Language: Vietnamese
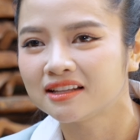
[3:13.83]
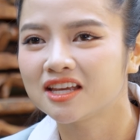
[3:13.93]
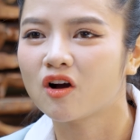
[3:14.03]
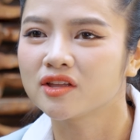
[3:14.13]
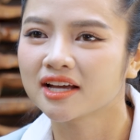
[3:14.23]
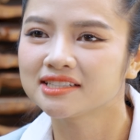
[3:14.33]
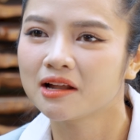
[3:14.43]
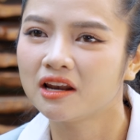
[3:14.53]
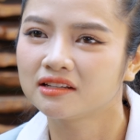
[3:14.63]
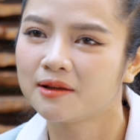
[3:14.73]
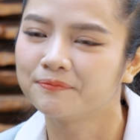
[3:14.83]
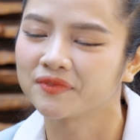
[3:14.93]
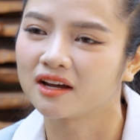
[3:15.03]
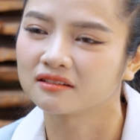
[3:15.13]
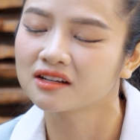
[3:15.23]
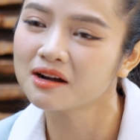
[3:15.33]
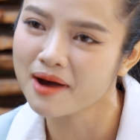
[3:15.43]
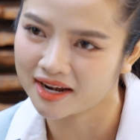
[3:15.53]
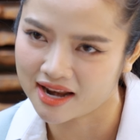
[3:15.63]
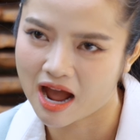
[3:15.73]
thì có những cái sai lầm à, cơ
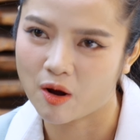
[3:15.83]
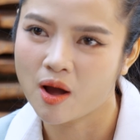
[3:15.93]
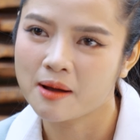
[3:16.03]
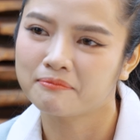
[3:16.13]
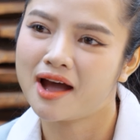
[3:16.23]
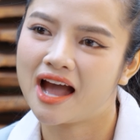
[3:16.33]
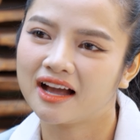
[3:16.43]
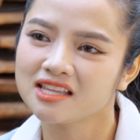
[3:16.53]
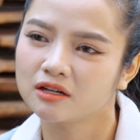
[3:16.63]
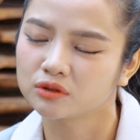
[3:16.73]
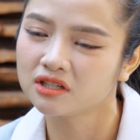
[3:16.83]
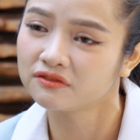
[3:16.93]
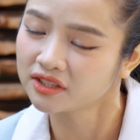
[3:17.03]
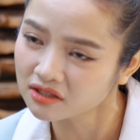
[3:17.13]
bản nào mà các nhà đầu tư vẫn